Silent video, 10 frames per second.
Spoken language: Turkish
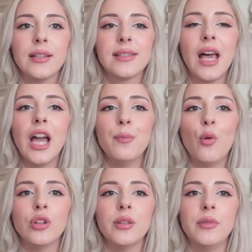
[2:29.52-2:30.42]

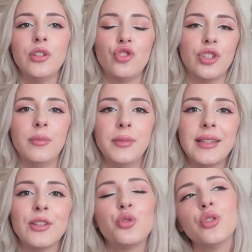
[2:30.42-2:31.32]
sahip olamayacağım
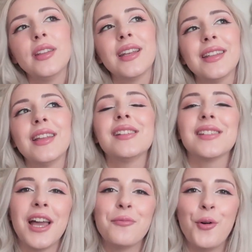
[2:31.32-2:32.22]
ya da şu ana kadar
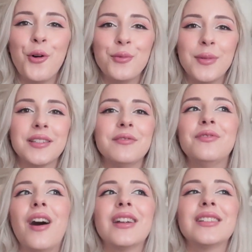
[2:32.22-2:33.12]
sahip olmadığım
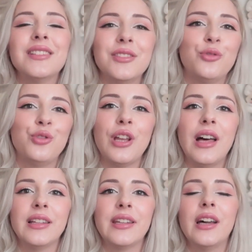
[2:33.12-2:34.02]
farklı
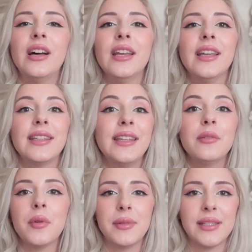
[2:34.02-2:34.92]
dünyalara
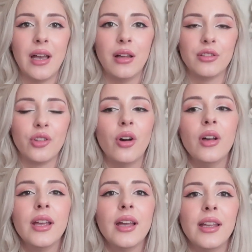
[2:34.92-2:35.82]
girmemi sağlıyor.
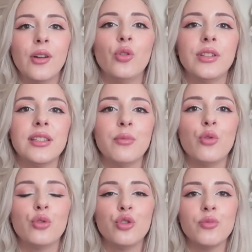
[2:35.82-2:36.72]
E, o kitabı
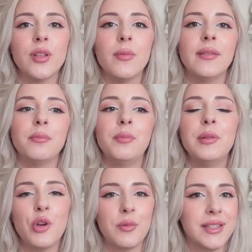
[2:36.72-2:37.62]
okuduğum zaman
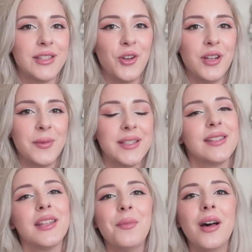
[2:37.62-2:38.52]
bilmiyorum siz de öyle
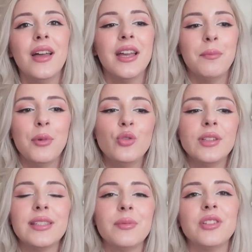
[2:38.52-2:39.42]
misiniz ama ben o
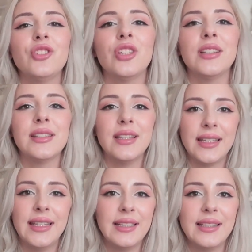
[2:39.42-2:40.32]
kitabın içerisine
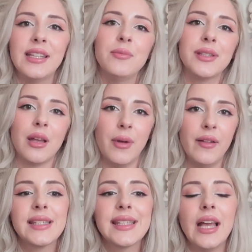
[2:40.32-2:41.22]
girdiğim
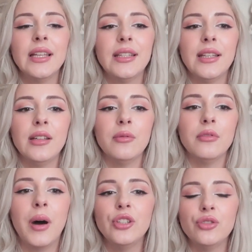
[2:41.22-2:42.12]
zaman sanki
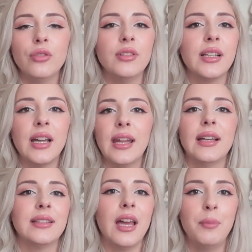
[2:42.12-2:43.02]
başrolde
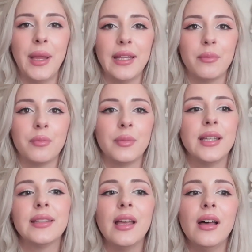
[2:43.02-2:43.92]
karakter benim
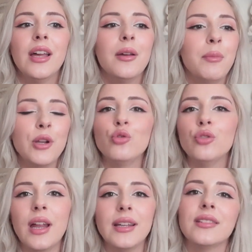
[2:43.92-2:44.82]
ya da ben
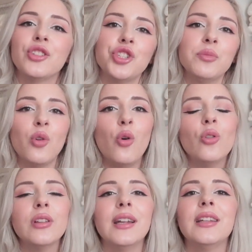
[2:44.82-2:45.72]
onun arkadaşıyım da o
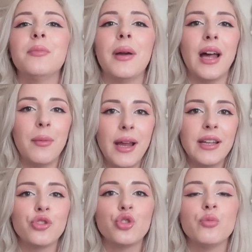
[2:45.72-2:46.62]
olayları
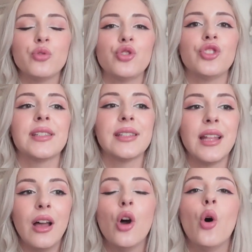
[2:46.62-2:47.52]
beraber
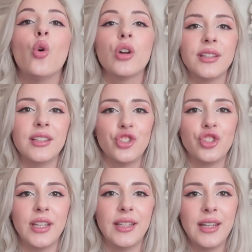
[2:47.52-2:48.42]
yaşıyormuşçasına o kadar
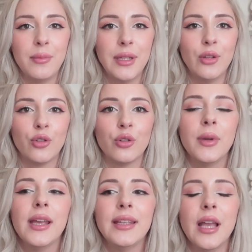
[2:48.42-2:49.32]
içine
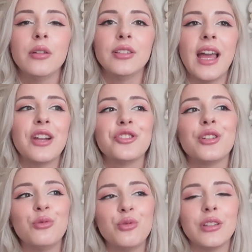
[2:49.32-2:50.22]
girebiliyorum. Yani
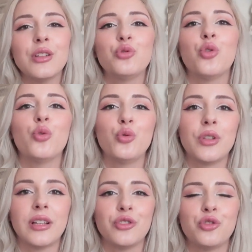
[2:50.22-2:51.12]
gerçek dünyadan çok
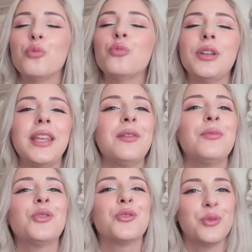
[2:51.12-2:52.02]
uzaklaşıyorum. Bu iyi
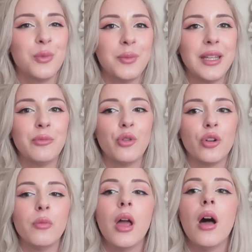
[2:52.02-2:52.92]
mi kötü mü
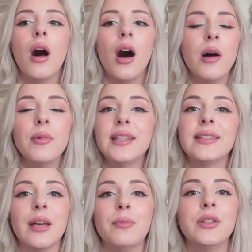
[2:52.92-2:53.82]
bilmiyorum. Ama
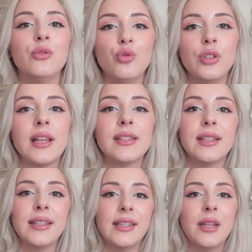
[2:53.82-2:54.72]
kitapların
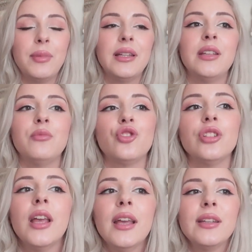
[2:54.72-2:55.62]
dünyasına girebildiğim
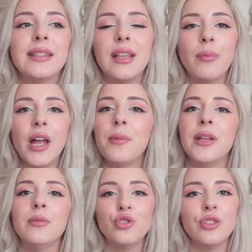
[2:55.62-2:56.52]
için kitaplar
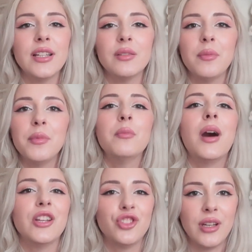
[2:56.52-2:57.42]
benim için her zaman bir
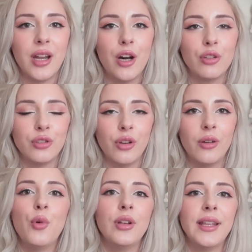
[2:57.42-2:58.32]
macera
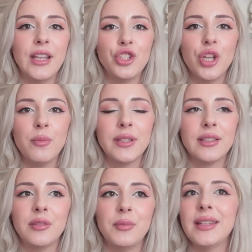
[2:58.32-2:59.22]
oluyor. Böyle
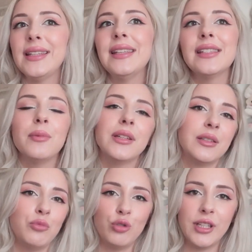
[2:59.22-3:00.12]
yaşamadığım ya da
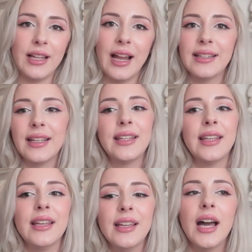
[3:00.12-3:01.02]
gitmediğim
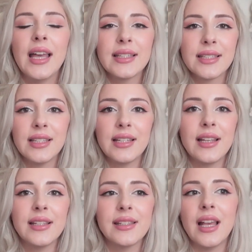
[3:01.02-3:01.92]
ülkelerdeki
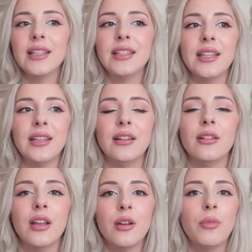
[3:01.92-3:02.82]
hayatlara sanki
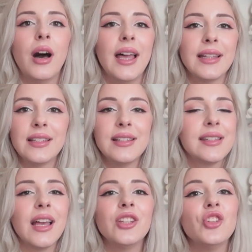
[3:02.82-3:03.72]
hayatların
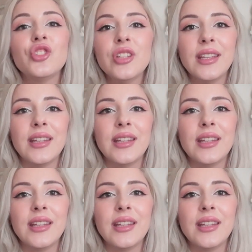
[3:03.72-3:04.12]
sanki içine